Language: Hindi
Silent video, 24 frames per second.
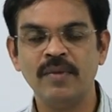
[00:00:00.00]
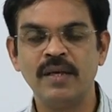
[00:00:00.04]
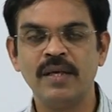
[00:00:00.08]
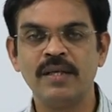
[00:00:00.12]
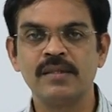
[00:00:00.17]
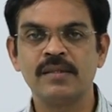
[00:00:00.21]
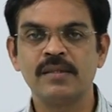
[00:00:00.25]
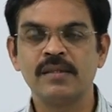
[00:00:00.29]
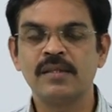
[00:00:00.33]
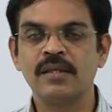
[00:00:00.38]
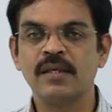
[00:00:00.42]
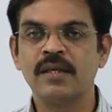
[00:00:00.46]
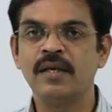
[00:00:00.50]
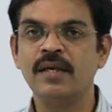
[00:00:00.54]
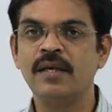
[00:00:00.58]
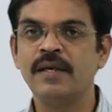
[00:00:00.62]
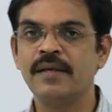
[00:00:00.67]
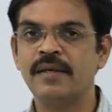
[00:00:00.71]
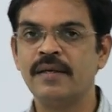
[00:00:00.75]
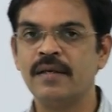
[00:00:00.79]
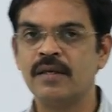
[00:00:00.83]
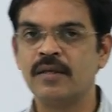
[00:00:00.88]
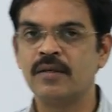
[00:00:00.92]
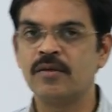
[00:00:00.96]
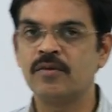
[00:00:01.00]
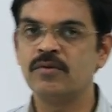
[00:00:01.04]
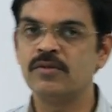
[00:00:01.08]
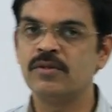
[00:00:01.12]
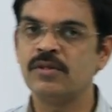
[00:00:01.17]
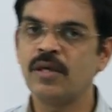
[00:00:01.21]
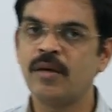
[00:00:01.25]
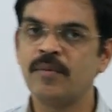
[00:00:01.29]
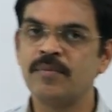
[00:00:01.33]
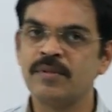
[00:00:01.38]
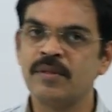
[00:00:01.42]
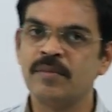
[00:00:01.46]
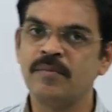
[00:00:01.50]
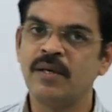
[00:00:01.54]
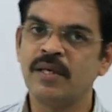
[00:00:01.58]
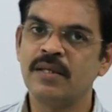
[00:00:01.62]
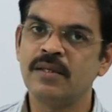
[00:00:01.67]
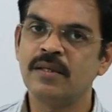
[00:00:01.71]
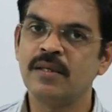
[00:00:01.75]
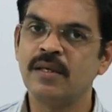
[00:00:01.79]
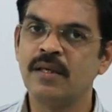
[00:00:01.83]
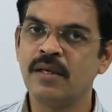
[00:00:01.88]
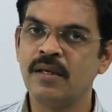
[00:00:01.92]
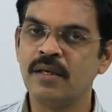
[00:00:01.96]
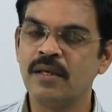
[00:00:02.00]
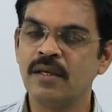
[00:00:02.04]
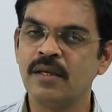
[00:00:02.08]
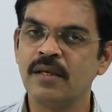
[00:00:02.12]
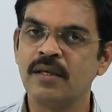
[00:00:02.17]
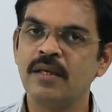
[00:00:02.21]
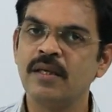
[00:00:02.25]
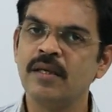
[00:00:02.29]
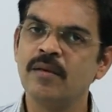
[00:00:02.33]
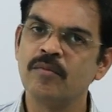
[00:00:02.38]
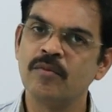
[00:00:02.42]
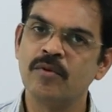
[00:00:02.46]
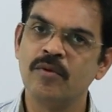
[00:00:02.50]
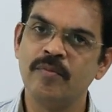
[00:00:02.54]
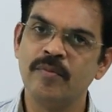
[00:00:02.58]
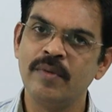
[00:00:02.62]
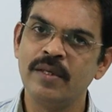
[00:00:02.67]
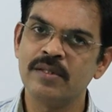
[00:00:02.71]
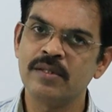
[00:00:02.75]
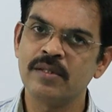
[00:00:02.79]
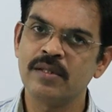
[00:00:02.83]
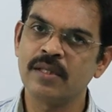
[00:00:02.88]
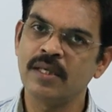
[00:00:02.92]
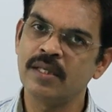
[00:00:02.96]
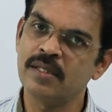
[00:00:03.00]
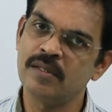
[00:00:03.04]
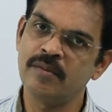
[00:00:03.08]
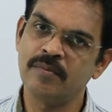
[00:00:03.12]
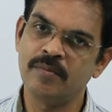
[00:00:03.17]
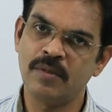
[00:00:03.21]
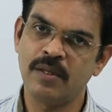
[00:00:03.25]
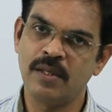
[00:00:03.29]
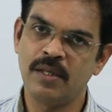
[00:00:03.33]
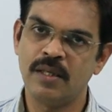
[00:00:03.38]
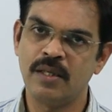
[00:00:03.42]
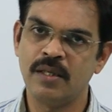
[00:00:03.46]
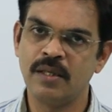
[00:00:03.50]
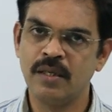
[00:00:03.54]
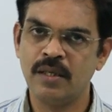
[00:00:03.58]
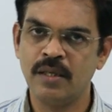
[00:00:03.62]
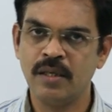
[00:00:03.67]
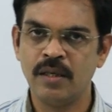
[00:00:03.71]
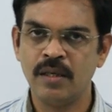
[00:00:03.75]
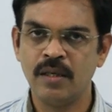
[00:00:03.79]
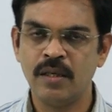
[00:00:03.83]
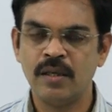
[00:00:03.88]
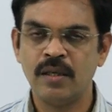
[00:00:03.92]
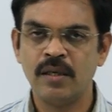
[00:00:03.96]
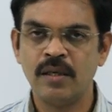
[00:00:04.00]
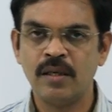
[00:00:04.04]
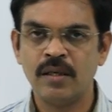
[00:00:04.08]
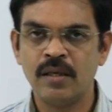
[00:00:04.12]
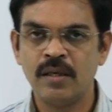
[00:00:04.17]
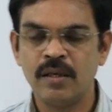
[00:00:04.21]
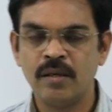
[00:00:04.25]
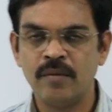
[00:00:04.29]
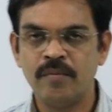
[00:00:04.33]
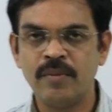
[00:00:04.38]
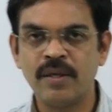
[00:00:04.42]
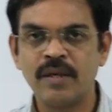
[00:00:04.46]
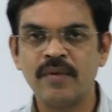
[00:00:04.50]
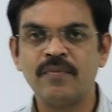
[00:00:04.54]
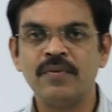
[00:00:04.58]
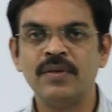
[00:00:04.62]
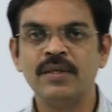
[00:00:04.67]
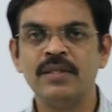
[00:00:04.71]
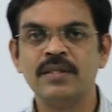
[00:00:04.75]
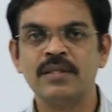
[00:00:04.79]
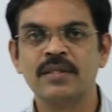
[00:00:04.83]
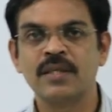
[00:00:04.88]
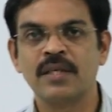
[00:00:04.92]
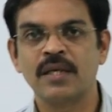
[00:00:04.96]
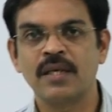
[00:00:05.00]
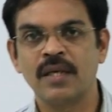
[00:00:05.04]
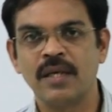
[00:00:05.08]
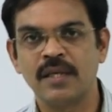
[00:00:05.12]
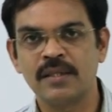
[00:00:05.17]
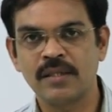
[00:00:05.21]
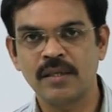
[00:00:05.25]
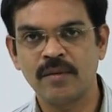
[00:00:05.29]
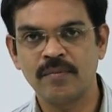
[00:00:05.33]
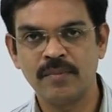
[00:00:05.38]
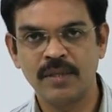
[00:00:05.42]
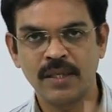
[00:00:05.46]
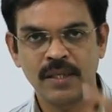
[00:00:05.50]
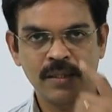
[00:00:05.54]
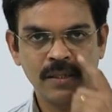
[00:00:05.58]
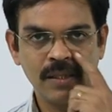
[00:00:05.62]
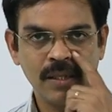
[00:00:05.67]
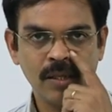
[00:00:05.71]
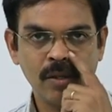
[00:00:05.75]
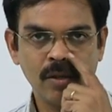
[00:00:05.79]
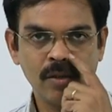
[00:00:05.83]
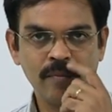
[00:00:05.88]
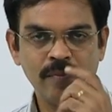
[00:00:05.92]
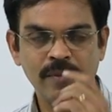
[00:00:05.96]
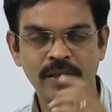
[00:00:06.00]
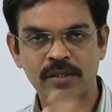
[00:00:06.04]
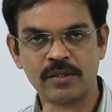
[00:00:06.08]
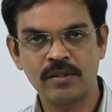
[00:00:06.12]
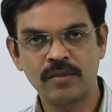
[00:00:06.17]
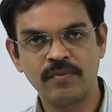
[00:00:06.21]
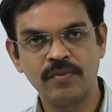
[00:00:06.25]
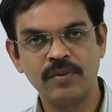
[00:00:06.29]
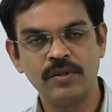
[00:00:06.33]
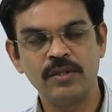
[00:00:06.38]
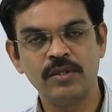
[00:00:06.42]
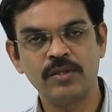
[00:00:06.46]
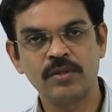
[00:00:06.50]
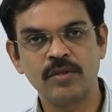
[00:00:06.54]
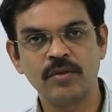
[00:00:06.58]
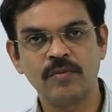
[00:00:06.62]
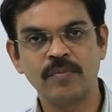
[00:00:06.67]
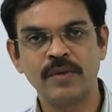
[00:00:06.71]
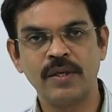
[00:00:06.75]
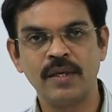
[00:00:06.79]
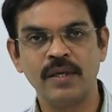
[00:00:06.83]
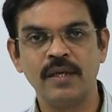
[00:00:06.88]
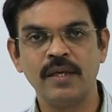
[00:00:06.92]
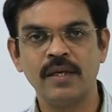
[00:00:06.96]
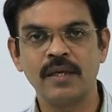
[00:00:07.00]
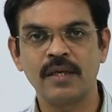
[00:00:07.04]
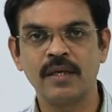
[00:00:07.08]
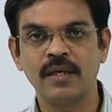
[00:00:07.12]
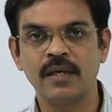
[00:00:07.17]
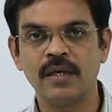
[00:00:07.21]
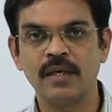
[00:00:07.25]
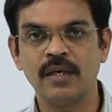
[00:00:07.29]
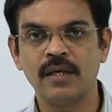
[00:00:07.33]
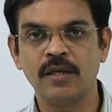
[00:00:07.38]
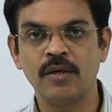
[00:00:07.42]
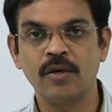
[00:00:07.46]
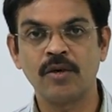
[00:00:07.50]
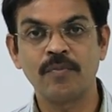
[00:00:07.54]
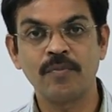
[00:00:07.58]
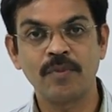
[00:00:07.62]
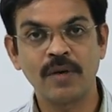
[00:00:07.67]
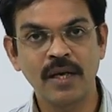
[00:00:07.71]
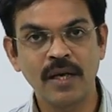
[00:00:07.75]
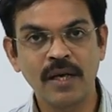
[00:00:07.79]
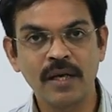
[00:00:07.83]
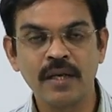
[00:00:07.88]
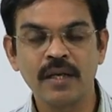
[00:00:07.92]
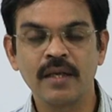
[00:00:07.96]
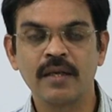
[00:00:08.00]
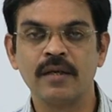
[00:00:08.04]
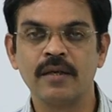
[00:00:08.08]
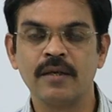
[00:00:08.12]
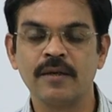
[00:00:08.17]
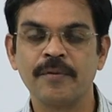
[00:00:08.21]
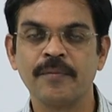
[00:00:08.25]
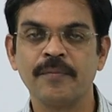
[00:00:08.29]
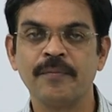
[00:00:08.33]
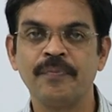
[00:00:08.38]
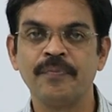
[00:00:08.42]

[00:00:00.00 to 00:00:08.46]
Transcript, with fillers: मैथ्स से रिलेटेड कुछ आपसे बात करनी है कि हमको मैथ्स कैसे पढ़ना है मेरे फिजिक्स के क्लास आप देखते हैं और मैथ्स और फिजिक्स को पढ़ने का और पढ़ाने का